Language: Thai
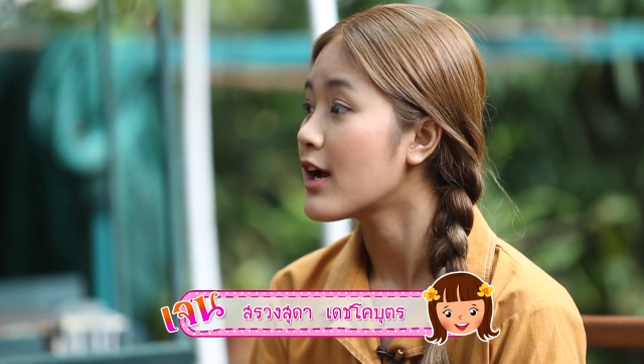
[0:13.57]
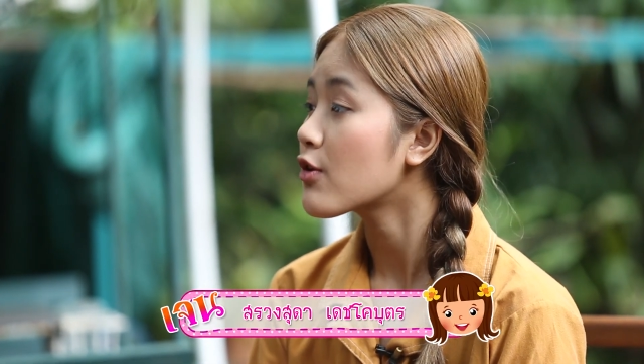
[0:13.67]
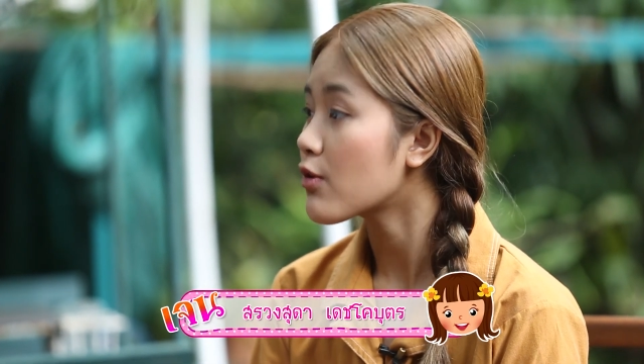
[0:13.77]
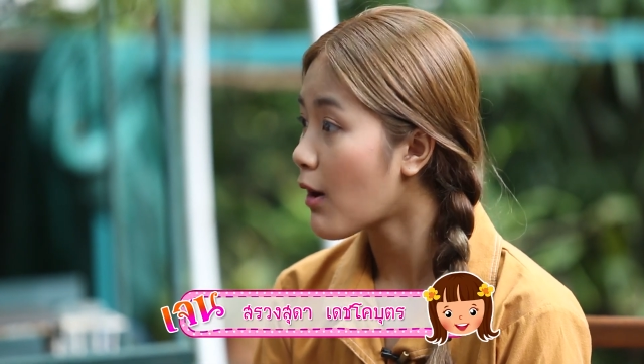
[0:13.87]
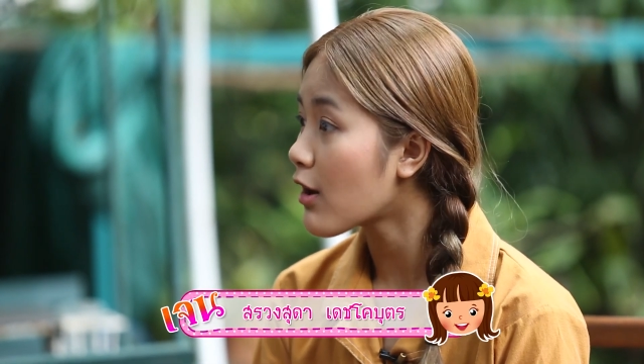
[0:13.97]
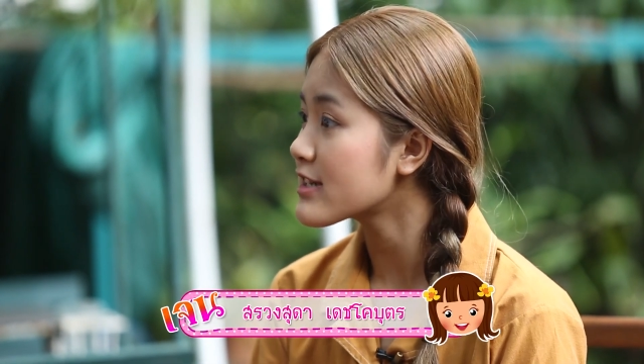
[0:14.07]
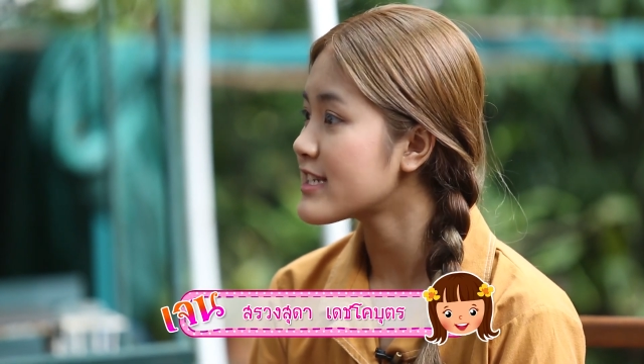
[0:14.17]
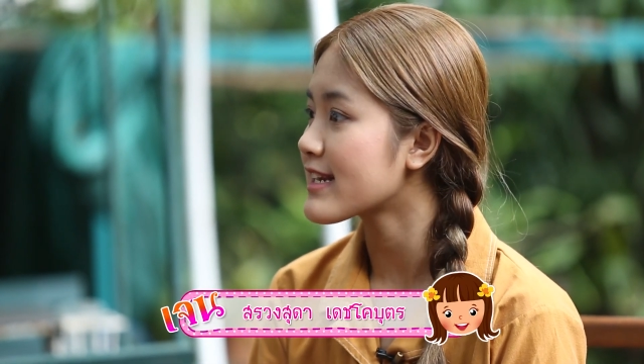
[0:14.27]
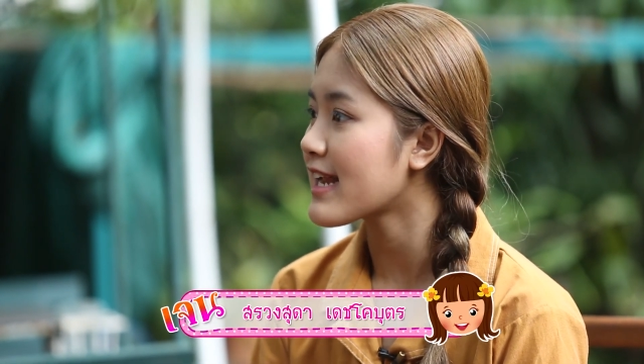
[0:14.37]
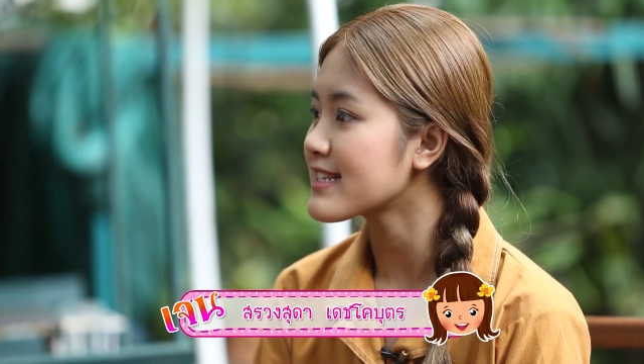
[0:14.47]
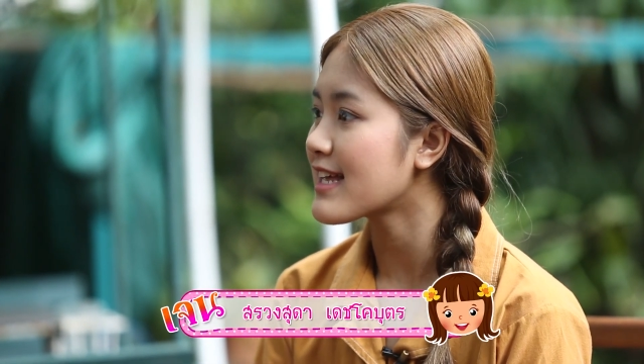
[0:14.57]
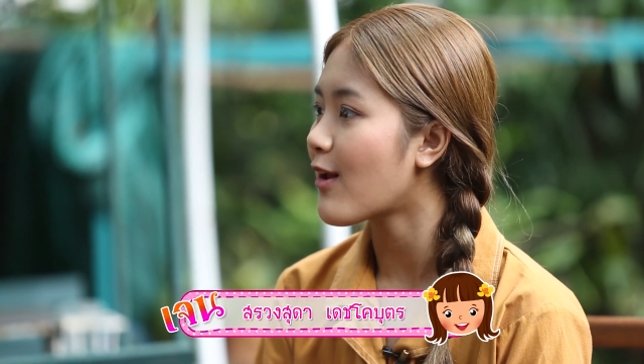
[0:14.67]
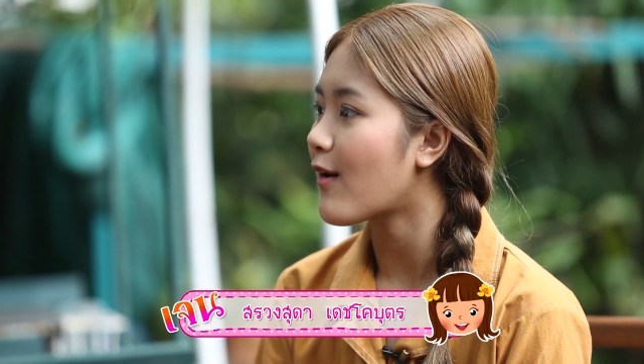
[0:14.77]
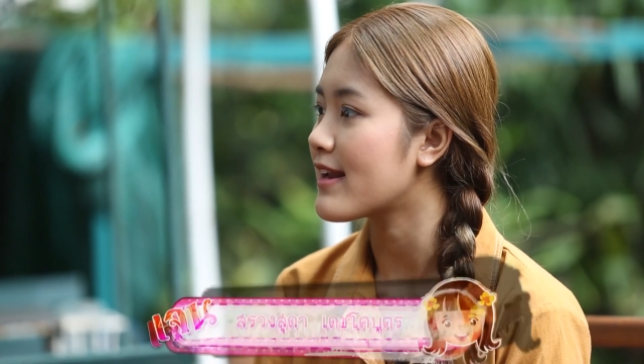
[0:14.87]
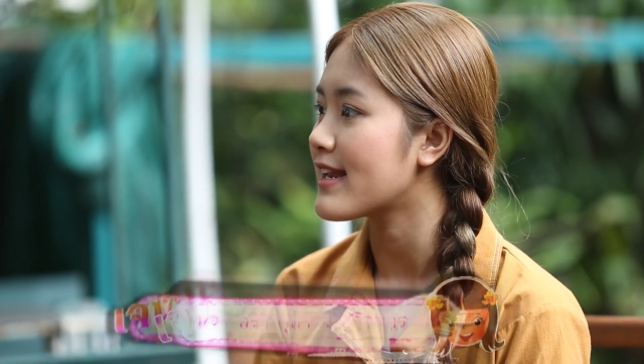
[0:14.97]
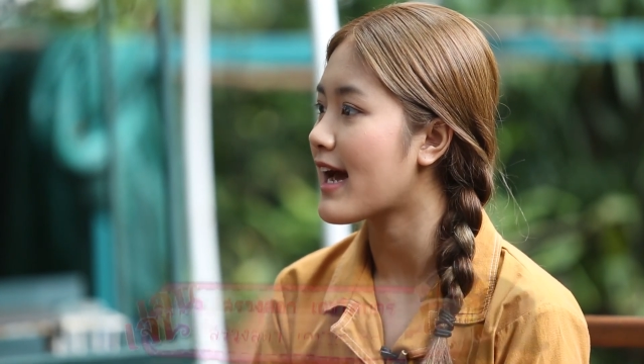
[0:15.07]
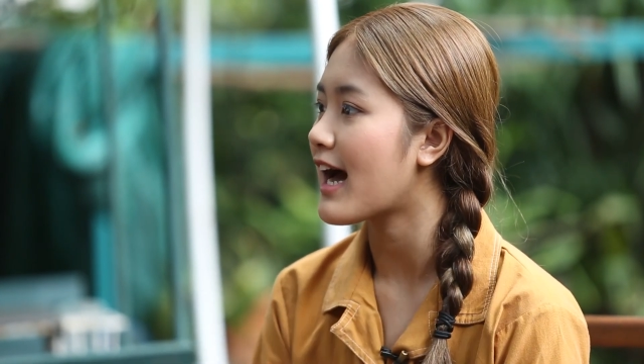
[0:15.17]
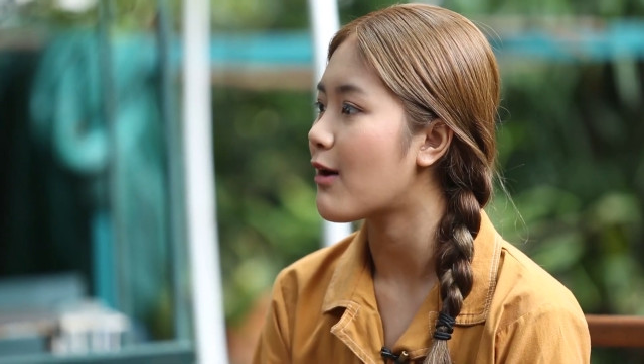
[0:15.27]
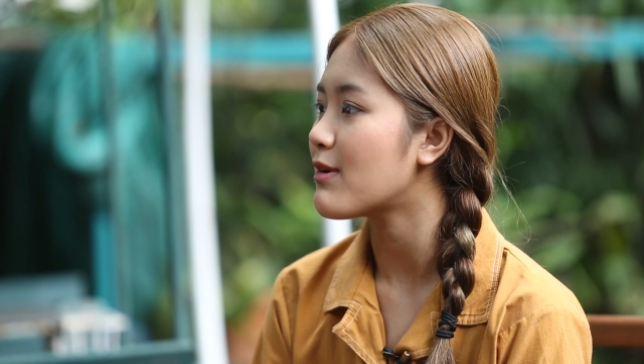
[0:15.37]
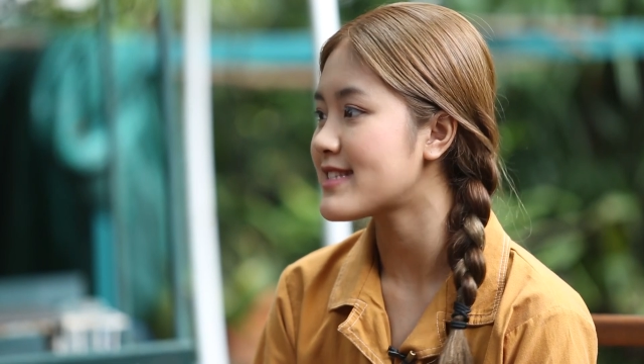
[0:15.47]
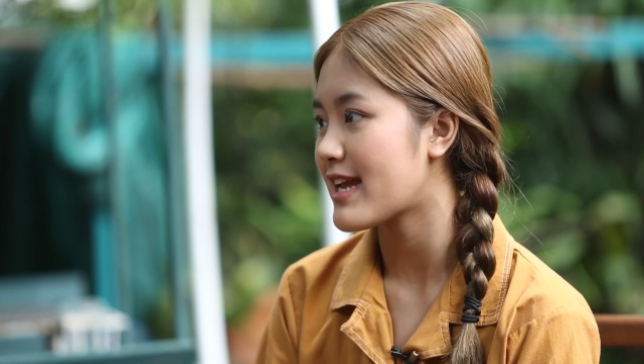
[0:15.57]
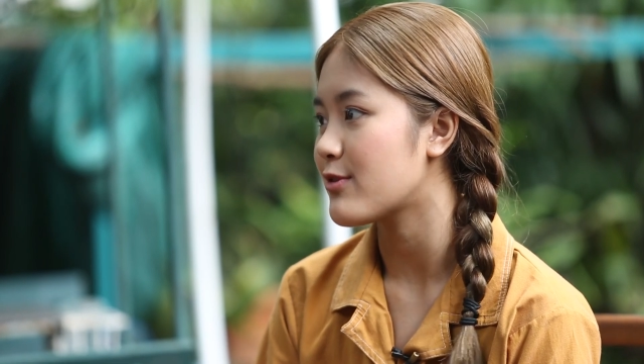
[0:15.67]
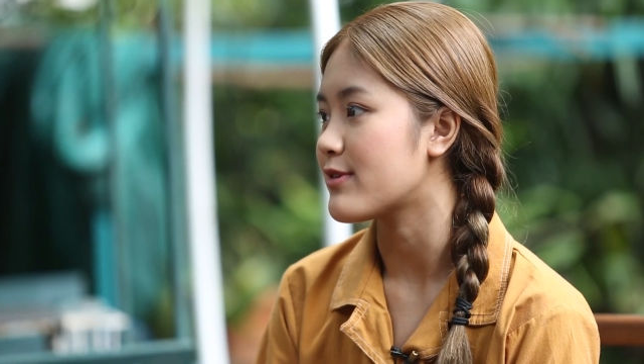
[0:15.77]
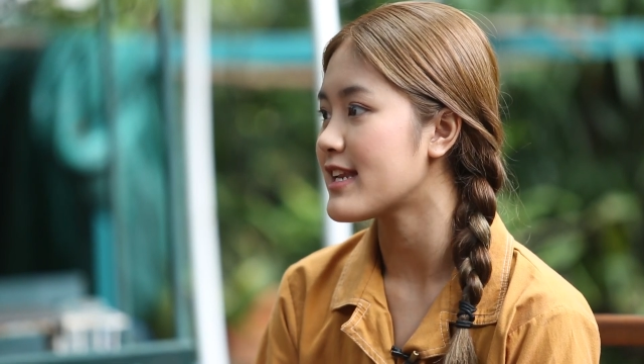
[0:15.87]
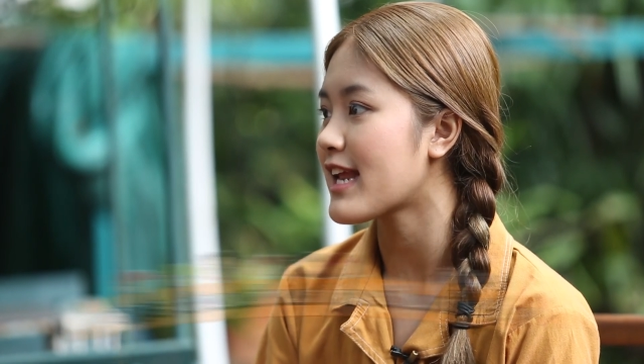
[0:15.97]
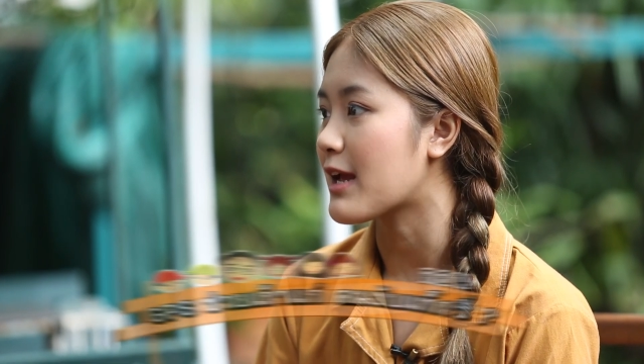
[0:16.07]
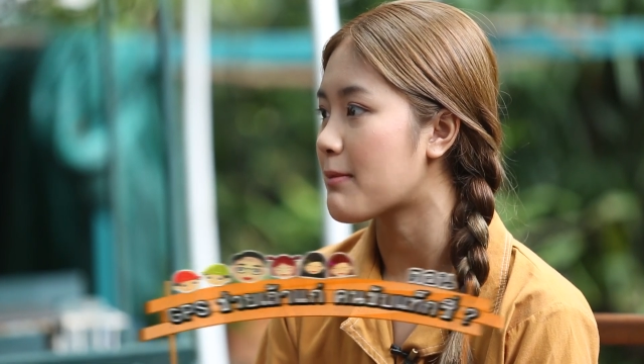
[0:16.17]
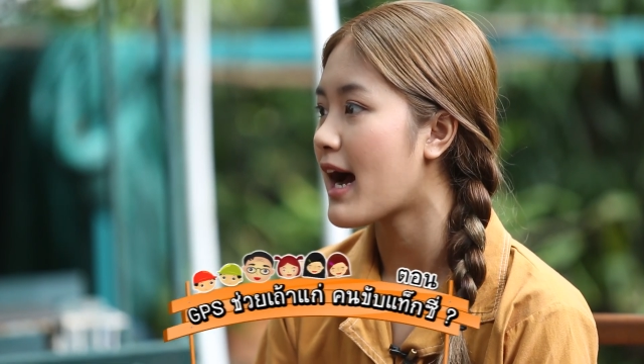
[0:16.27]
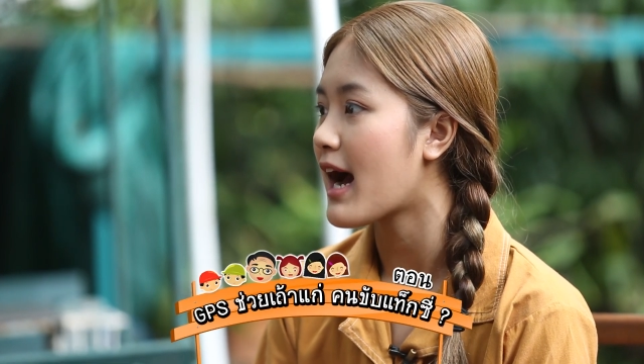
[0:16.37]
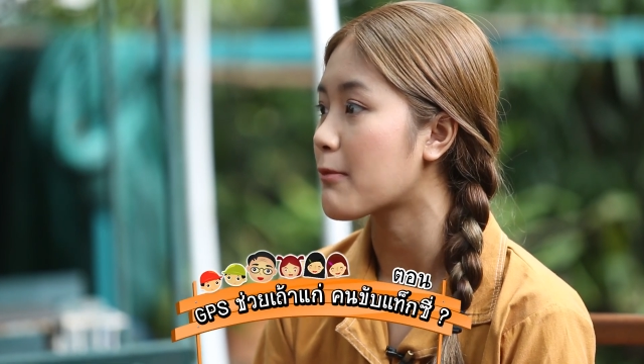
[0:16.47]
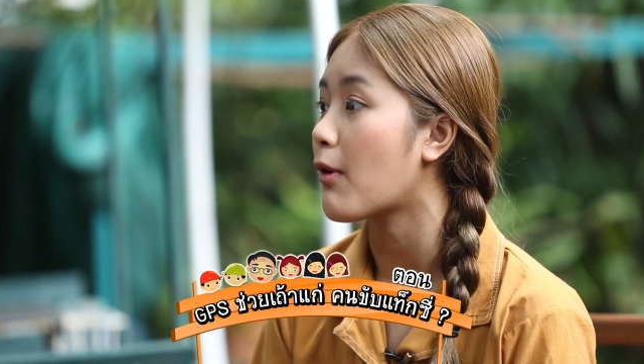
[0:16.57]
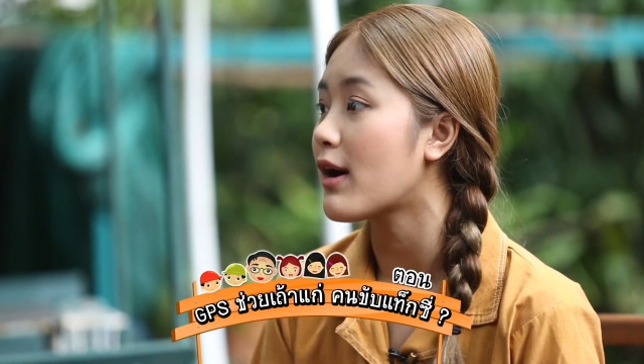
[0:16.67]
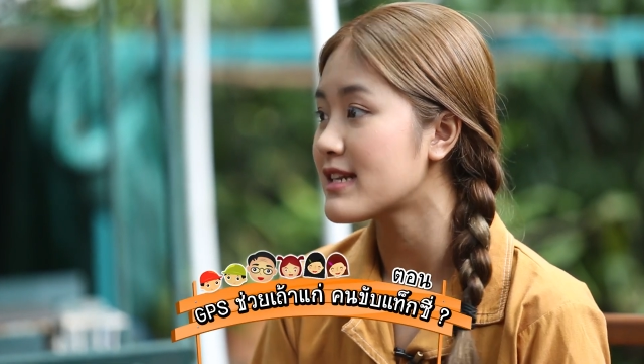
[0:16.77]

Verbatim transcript: คุณพ่อก็เช็คได้ตลอดเลยนะคะ ว่าเจนอยู่ที่ไหนบ้าง เพราะ